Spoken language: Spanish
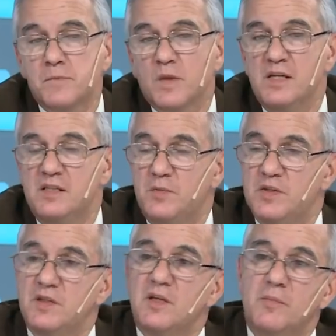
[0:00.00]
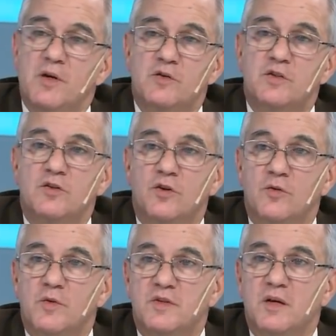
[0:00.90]
Y se presentan varios cientos de
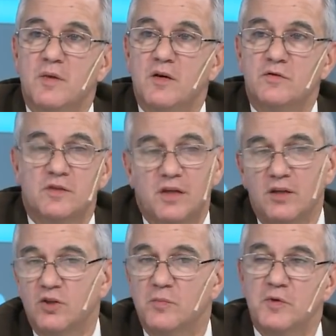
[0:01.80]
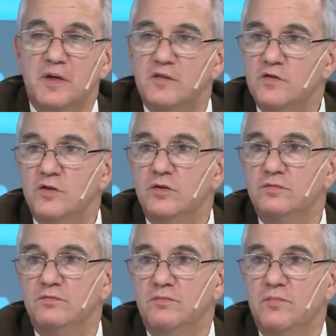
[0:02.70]
hombres armados y toman una
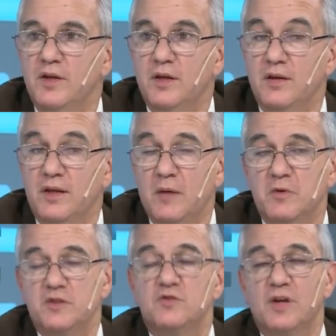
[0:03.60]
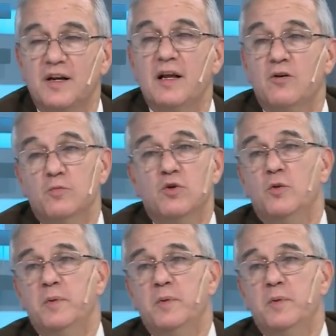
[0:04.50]
decisión digamos, es un, en realidad como un golpe